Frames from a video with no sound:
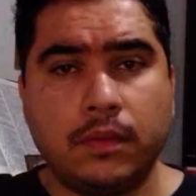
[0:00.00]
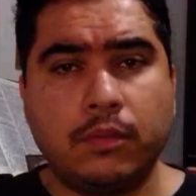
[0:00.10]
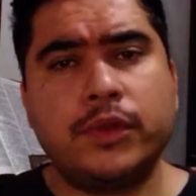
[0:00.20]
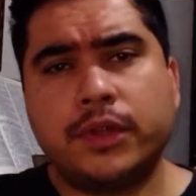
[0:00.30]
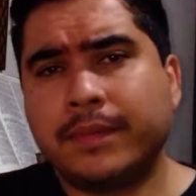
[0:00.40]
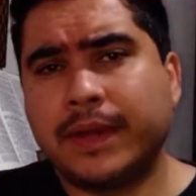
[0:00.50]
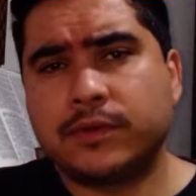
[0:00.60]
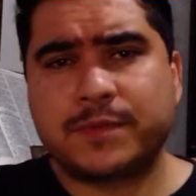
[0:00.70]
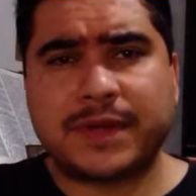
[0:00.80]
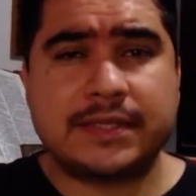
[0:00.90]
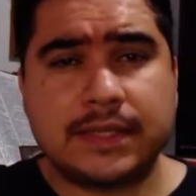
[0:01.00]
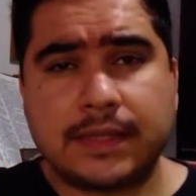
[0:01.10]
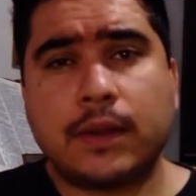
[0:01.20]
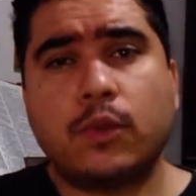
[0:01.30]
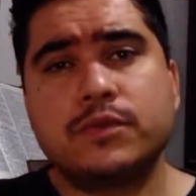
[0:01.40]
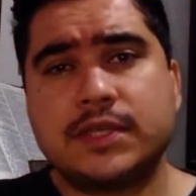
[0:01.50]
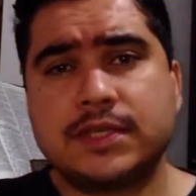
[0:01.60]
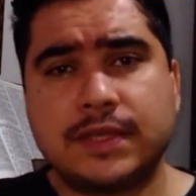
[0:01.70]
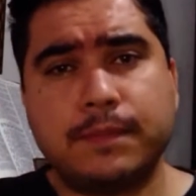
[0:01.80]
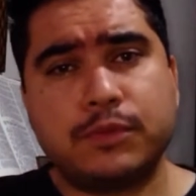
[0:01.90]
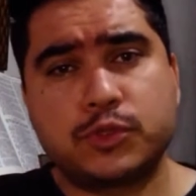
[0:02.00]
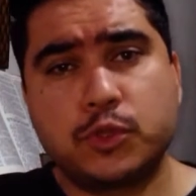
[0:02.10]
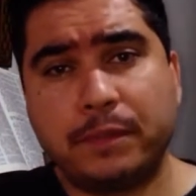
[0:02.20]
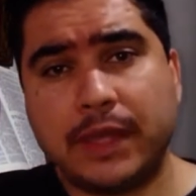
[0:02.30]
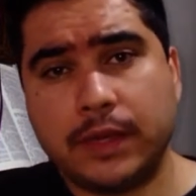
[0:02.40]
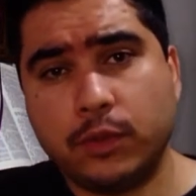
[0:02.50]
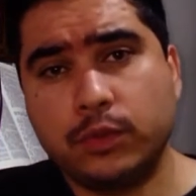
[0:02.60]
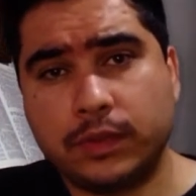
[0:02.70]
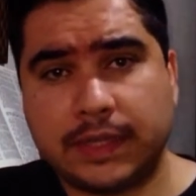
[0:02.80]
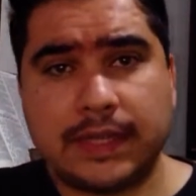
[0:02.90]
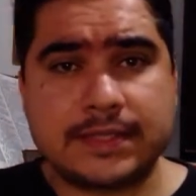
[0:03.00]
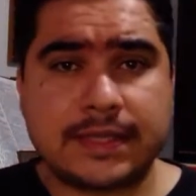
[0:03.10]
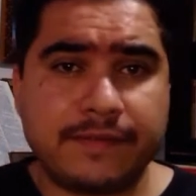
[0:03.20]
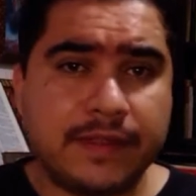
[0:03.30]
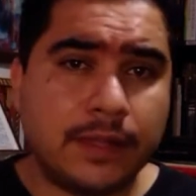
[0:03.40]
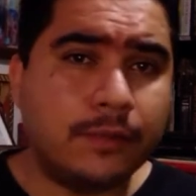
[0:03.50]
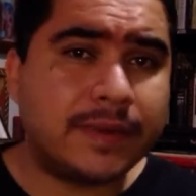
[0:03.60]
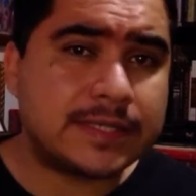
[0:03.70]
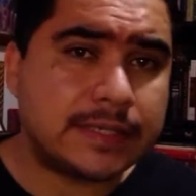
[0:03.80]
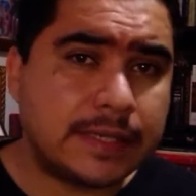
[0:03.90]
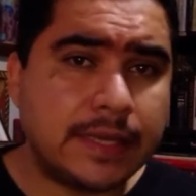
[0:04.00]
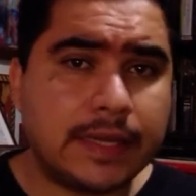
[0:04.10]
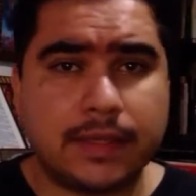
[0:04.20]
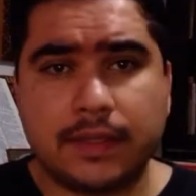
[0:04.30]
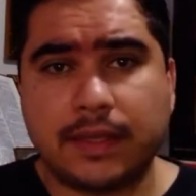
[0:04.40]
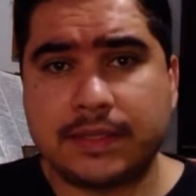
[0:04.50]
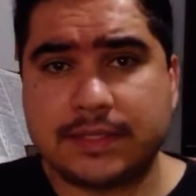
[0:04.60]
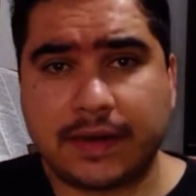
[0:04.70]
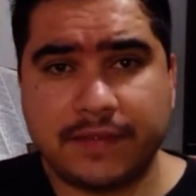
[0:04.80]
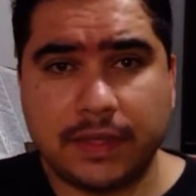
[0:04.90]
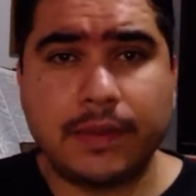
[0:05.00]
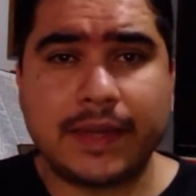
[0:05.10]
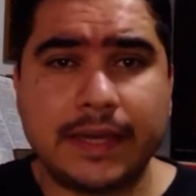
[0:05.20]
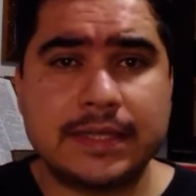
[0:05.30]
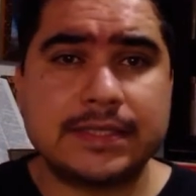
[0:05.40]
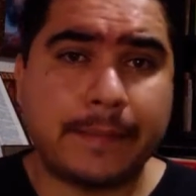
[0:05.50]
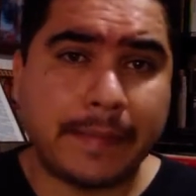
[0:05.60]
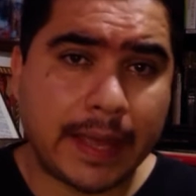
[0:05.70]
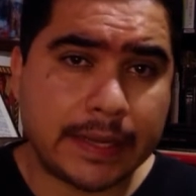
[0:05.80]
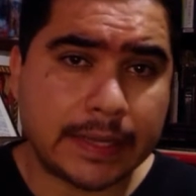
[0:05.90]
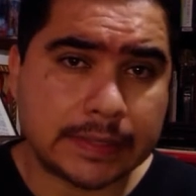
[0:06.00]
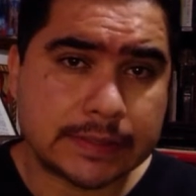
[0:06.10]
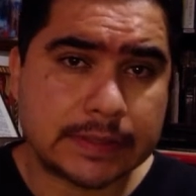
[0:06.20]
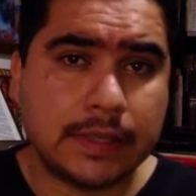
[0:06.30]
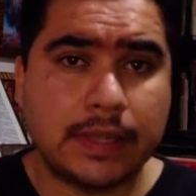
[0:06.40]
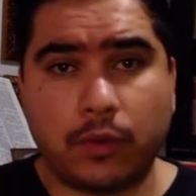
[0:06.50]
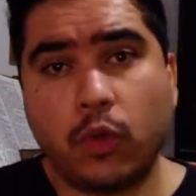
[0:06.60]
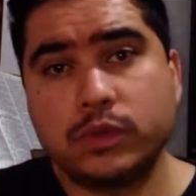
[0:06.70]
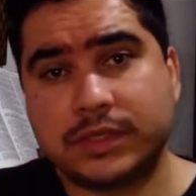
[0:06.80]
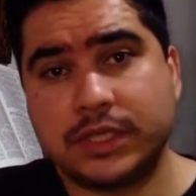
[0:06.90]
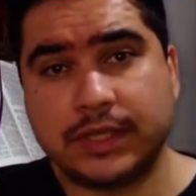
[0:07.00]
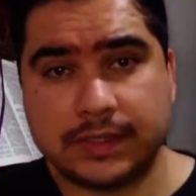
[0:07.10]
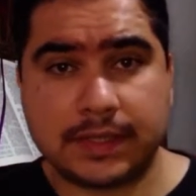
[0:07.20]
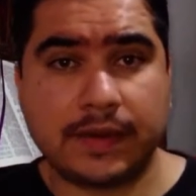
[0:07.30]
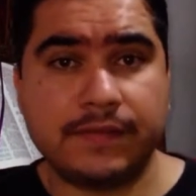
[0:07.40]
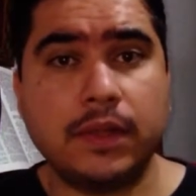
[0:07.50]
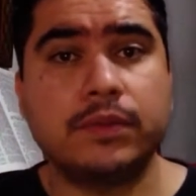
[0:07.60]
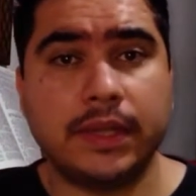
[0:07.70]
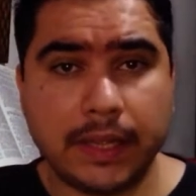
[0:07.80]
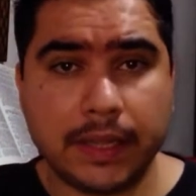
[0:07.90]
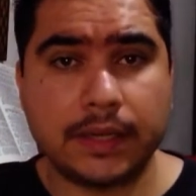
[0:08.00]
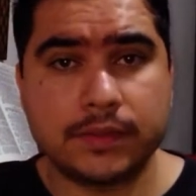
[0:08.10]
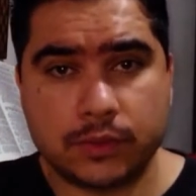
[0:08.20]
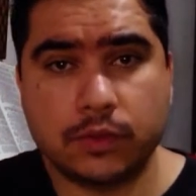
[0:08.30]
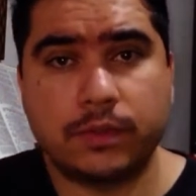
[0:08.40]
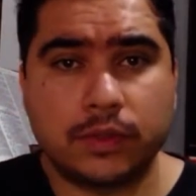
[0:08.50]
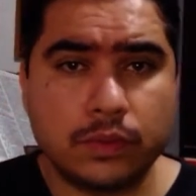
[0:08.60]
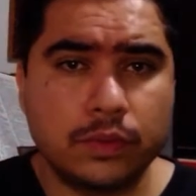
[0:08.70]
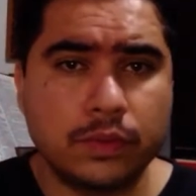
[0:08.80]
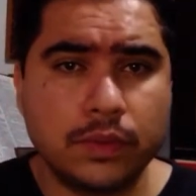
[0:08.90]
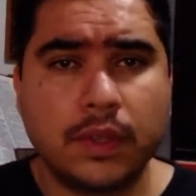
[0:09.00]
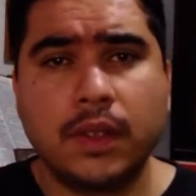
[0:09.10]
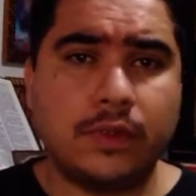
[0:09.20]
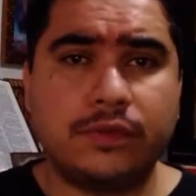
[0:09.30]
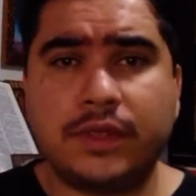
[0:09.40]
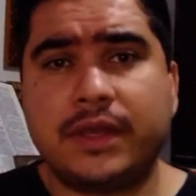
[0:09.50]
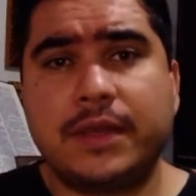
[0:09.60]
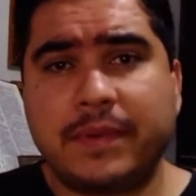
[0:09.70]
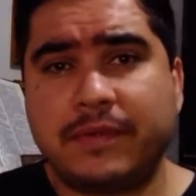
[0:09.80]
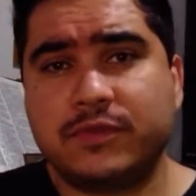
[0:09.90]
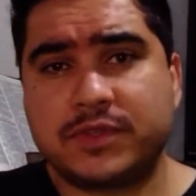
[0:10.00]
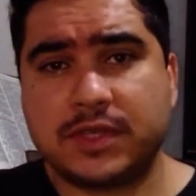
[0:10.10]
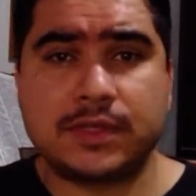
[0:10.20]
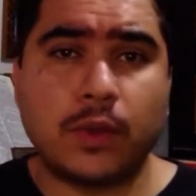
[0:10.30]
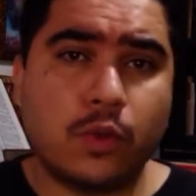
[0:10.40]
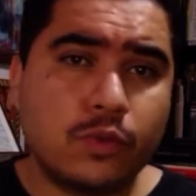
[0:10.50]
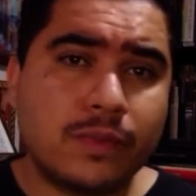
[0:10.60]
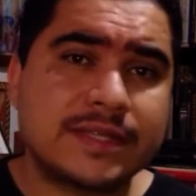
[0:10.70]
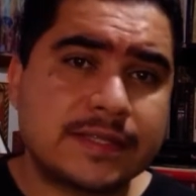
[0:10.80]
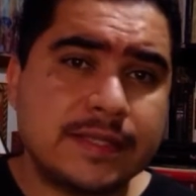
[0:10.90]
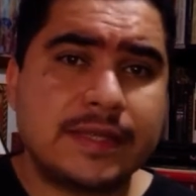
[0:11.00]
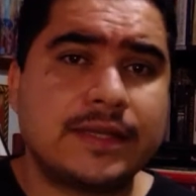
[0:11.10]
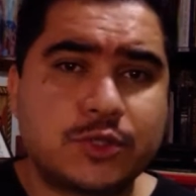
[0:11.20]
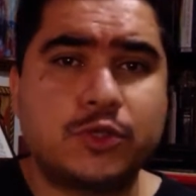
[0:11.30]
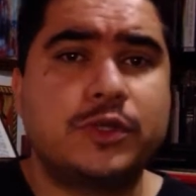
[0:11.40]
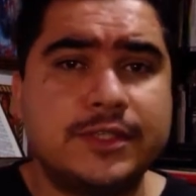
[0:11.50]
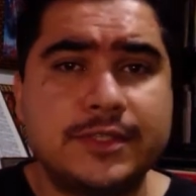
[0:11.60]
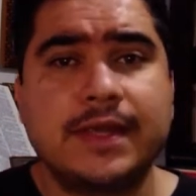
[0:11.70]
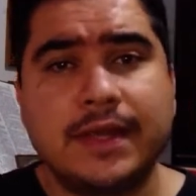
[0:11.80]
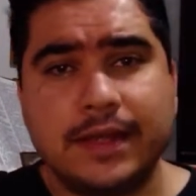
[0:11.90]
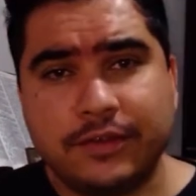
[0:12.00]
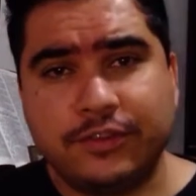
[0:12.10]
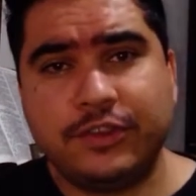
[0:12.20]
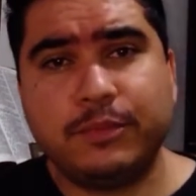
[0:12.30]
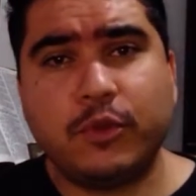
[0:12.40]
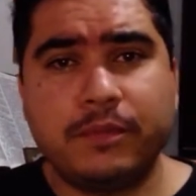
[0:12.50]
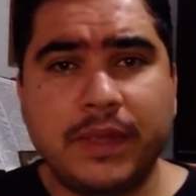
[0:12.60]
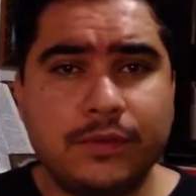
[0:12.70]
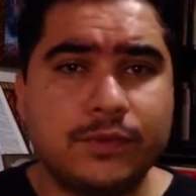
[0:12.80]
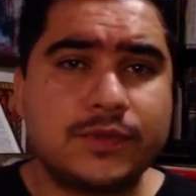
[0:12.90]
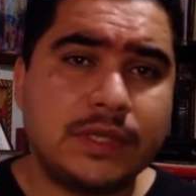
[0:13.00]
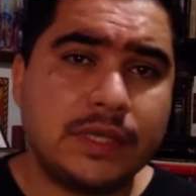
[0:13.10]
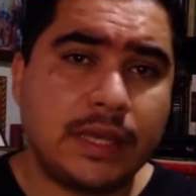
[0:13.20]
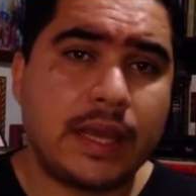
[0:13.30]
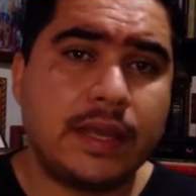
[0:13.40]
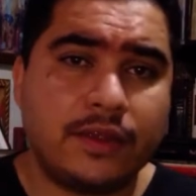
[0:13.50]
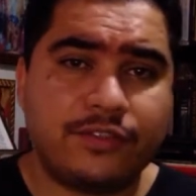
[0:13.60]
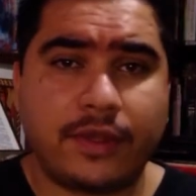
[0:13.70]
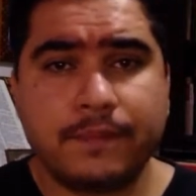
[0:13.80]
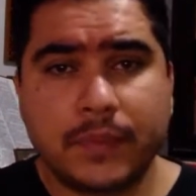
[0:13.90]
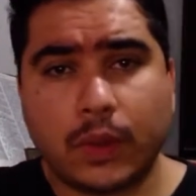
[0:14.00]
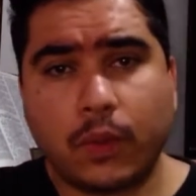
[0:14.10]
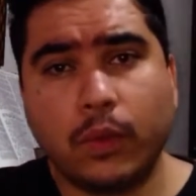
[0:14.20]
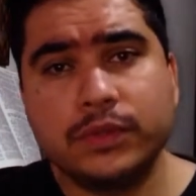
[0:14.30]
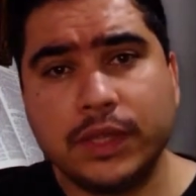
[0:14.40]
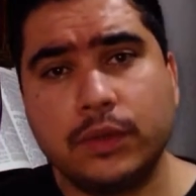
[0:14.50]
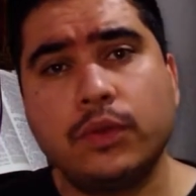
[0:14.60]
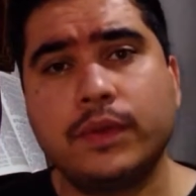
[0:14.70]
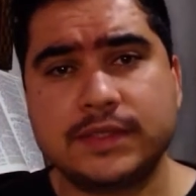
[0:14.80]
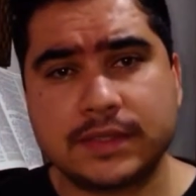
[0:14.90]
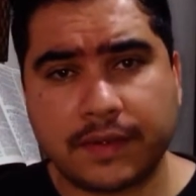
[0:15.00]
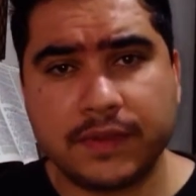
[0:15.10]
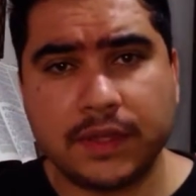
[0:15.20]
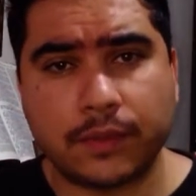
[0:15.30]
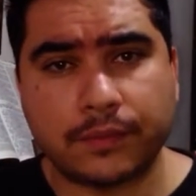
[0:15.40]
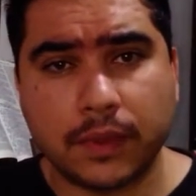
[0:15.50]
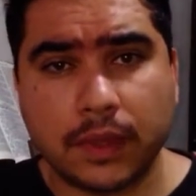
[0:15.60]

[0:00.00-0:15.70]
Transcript: Bom, bueno, hermanos, para citar alguns exemplos do período né, da escravidão brasileira, né, da escravidão aqui nas Américas, ou seja, a escravidão negra, sobretudo, eu tenho aqui para vocês algumas citações de momentos em que a igreja condenou a escravidão.